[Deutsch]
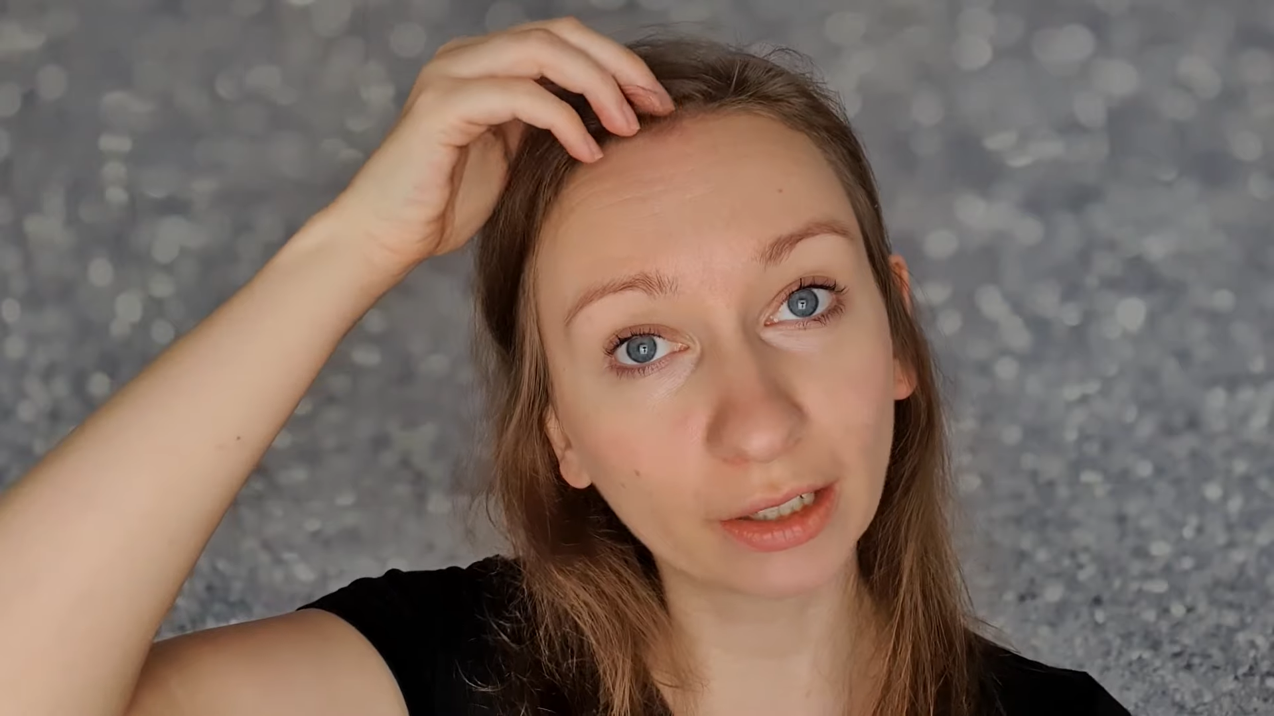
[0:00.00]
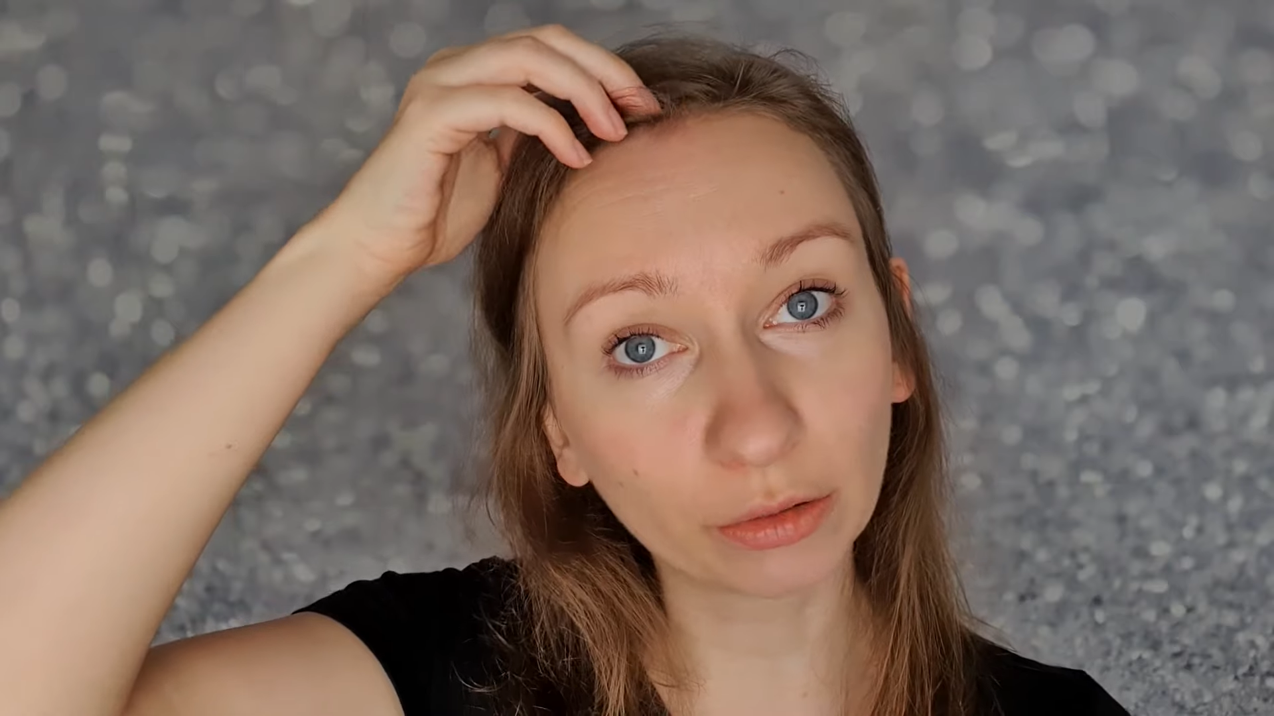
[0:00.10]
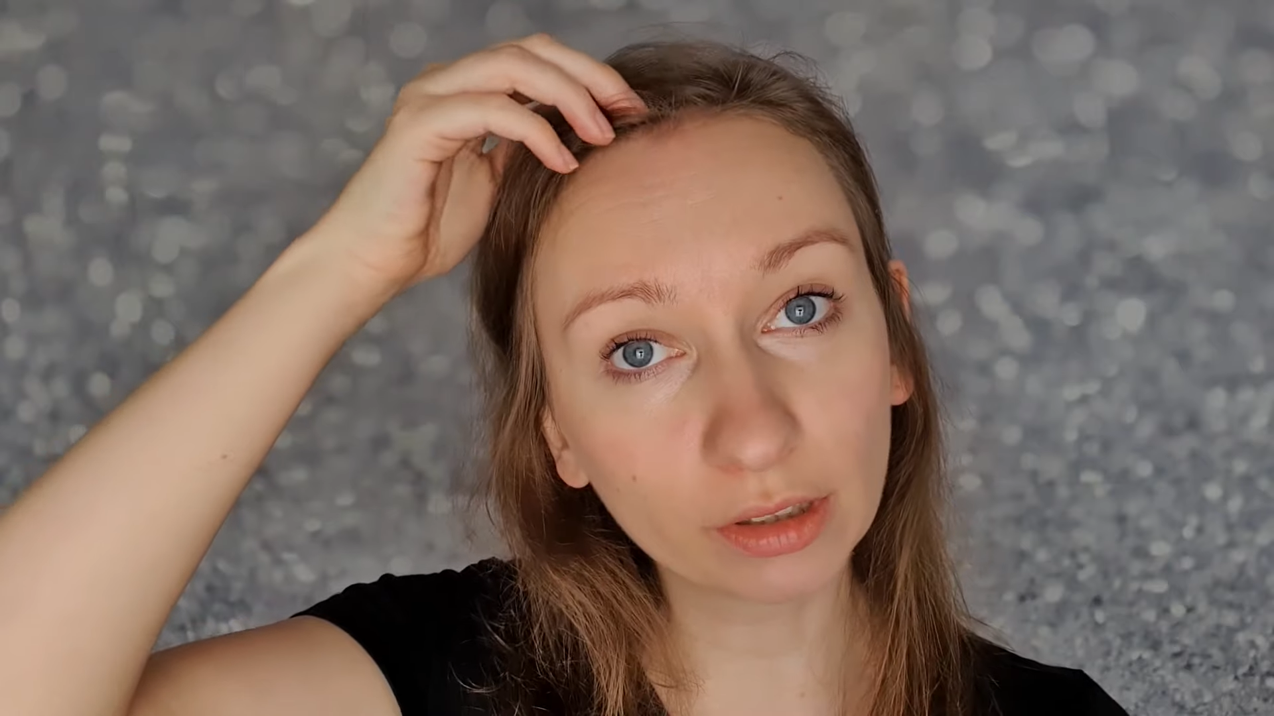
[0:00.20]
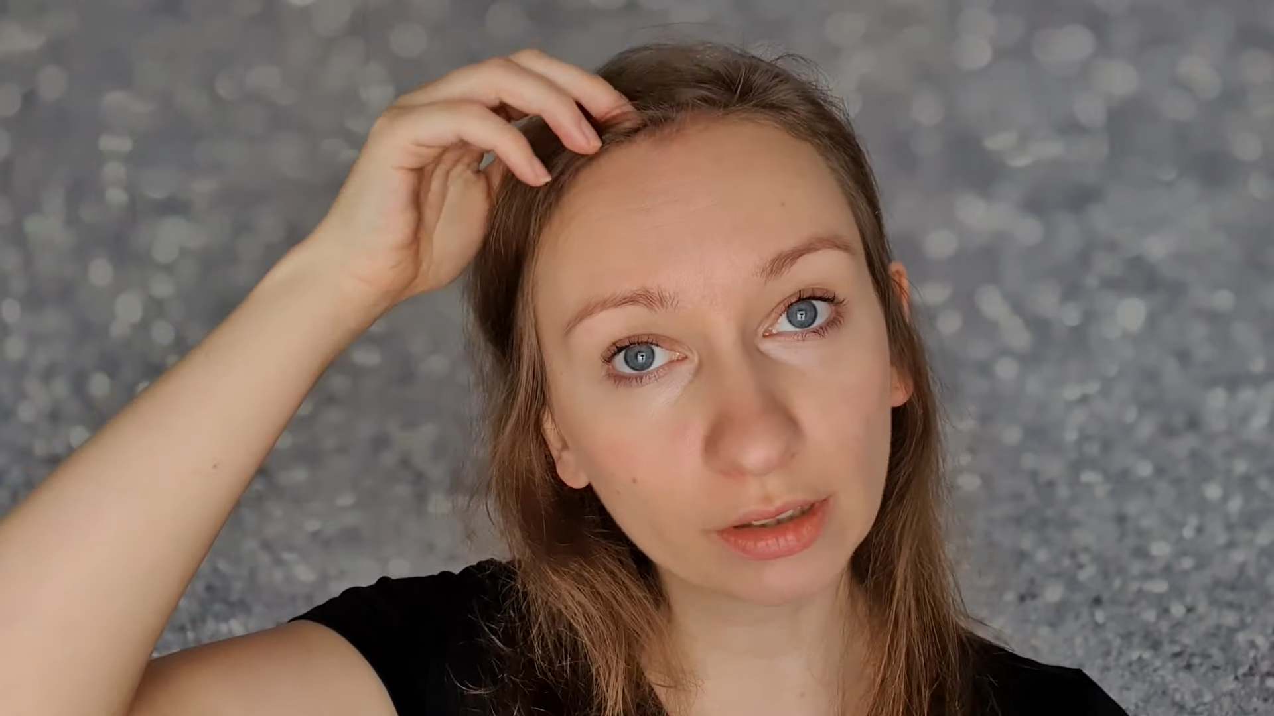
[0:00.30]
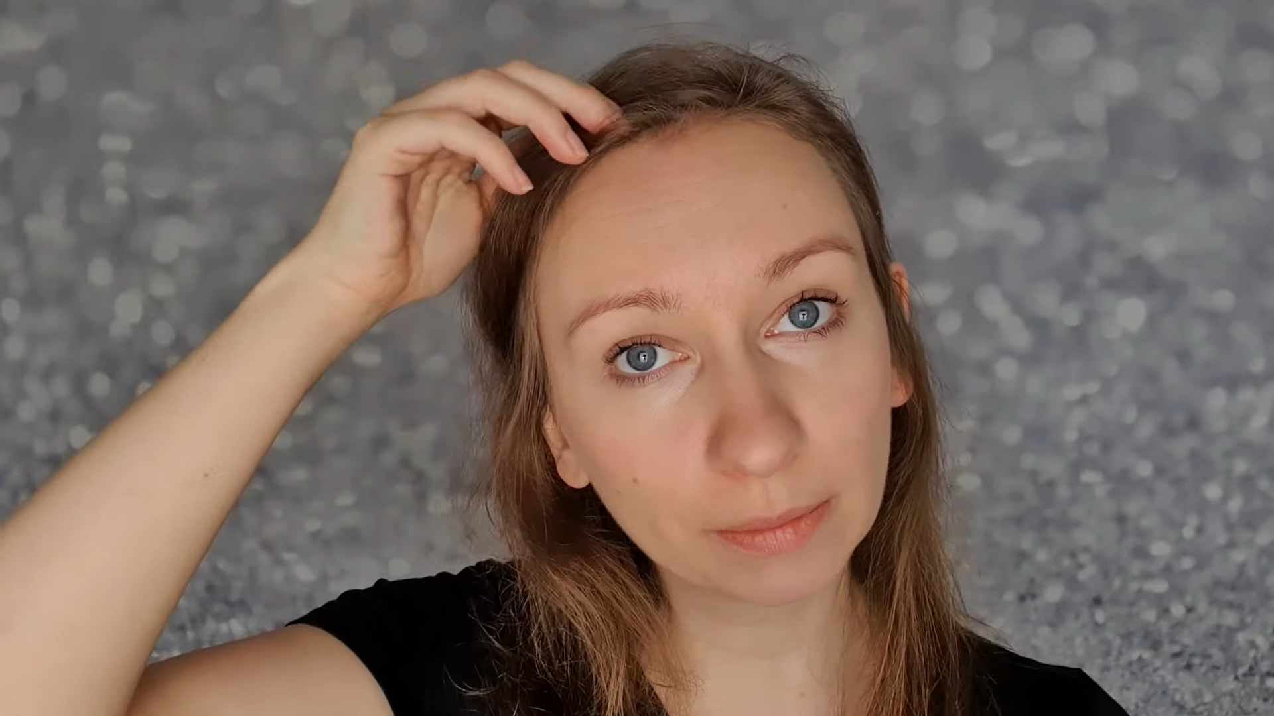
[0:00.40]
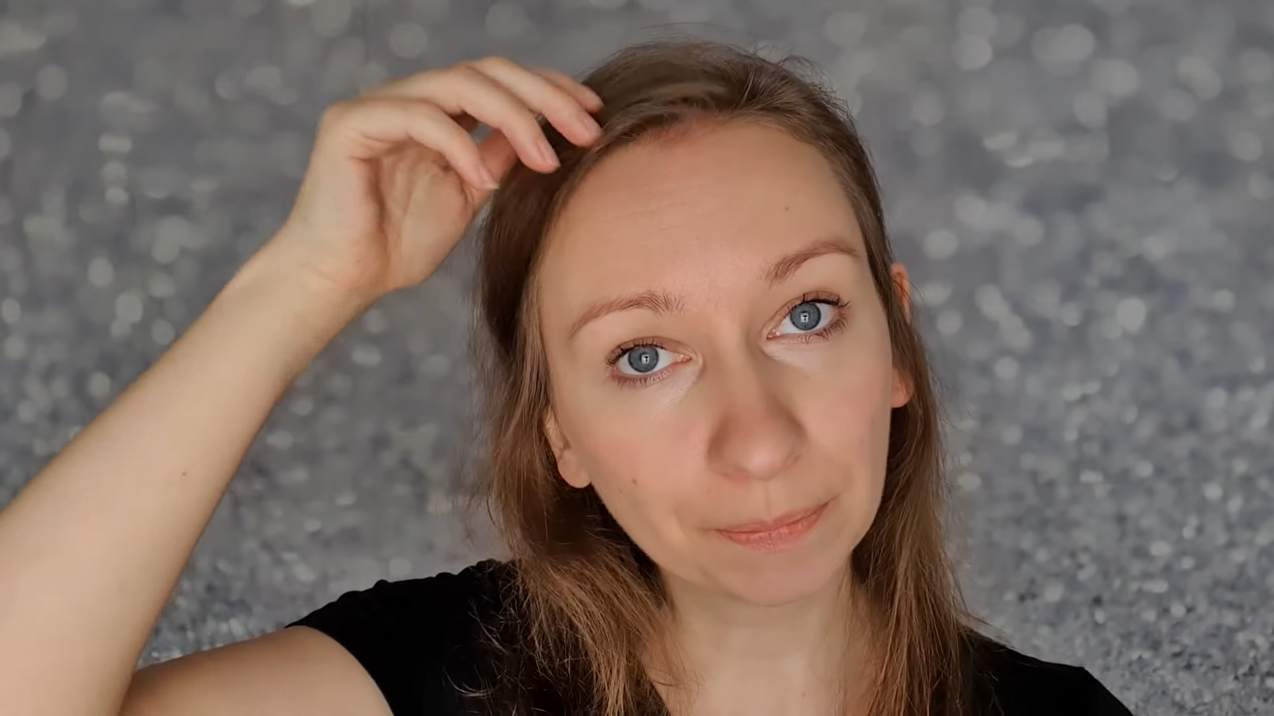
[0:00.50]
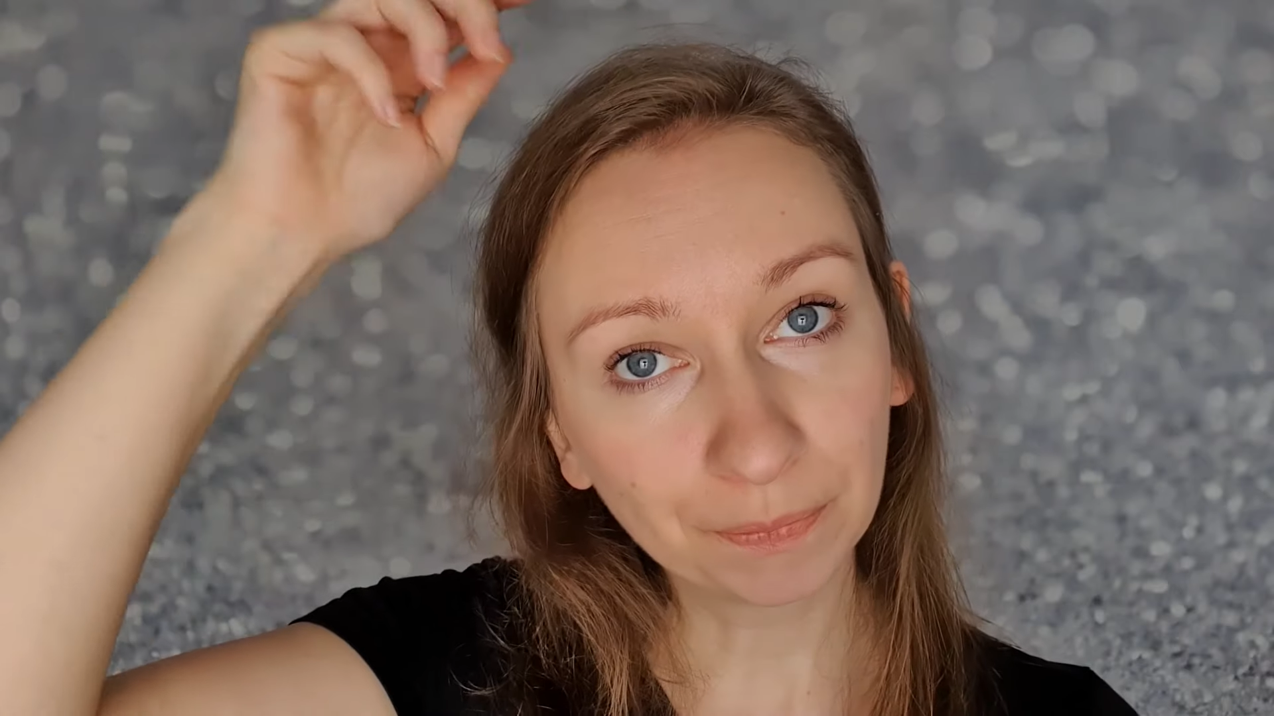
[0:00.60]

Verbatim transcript: nutzt,